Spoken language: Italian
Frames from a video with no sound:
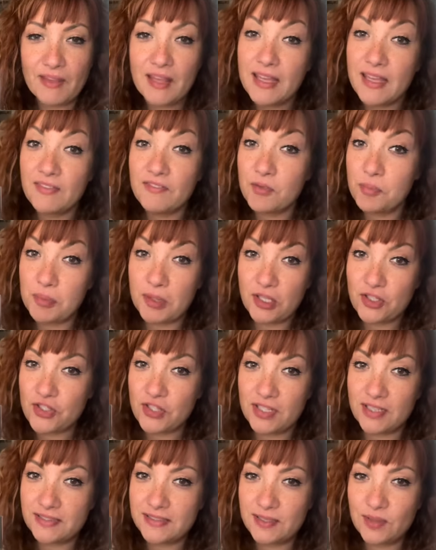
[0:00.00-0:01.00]
e, vi
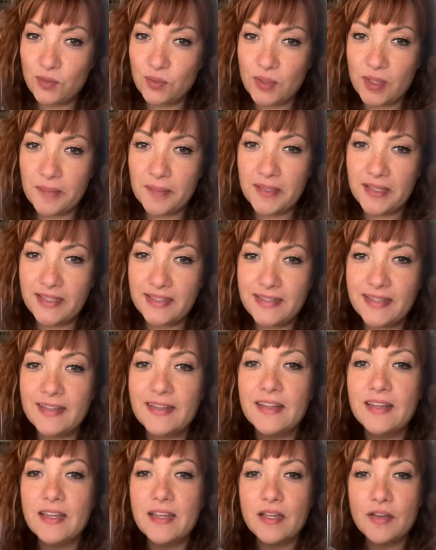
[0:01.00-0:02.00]
piacerà
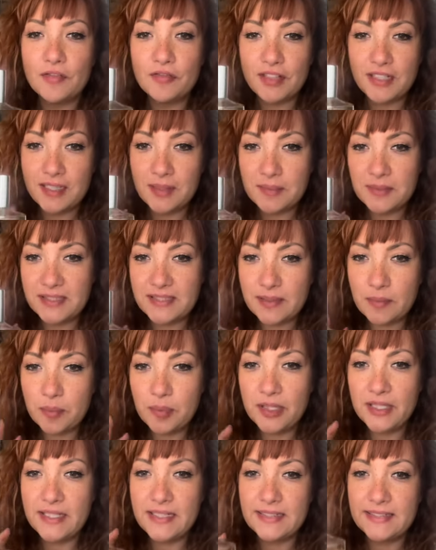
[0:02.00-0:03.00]
sicuramente fatemi
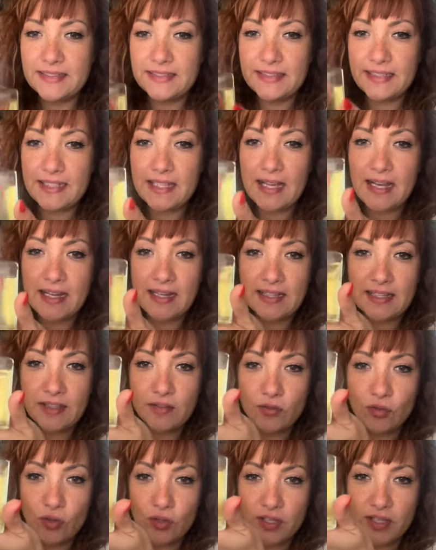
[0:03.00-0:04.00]
sapere se
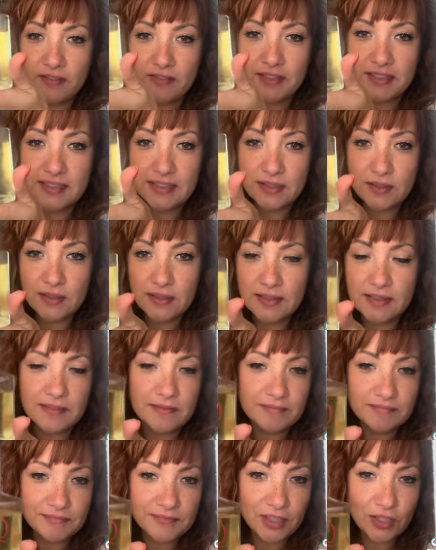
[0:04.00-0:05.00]
anche voi avete
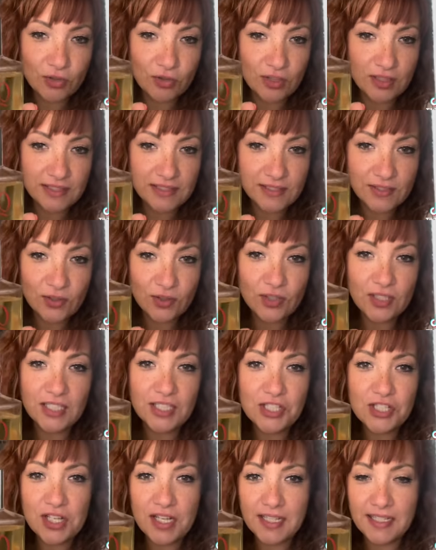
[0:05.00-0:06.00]
in
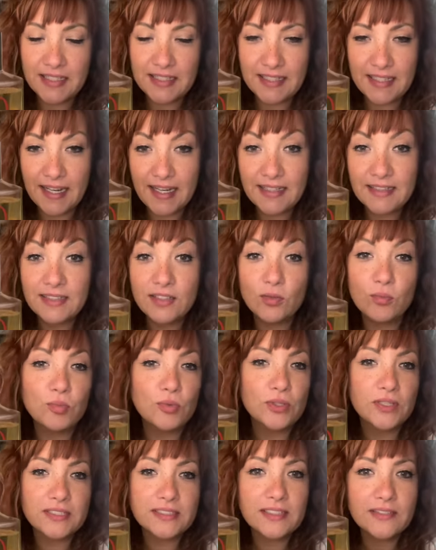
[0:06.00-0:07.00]
collezione il Charlie Red
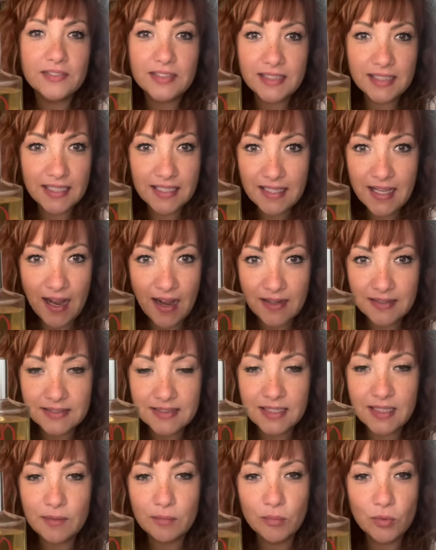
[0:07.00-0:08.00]
oppure se avete gli
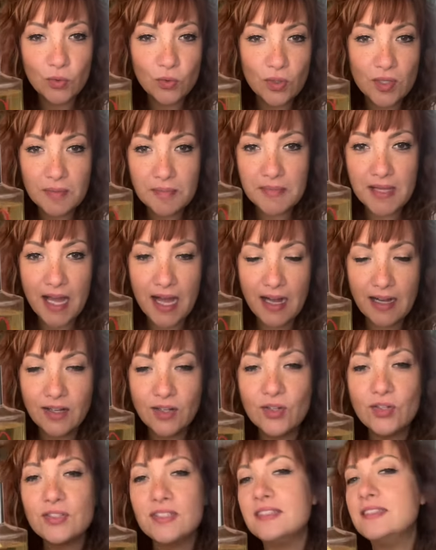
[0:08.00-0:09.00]
altri il blu e il
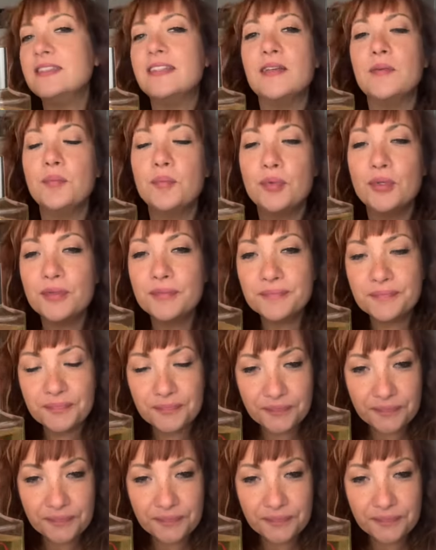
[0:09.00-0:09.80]
bianco ad esempio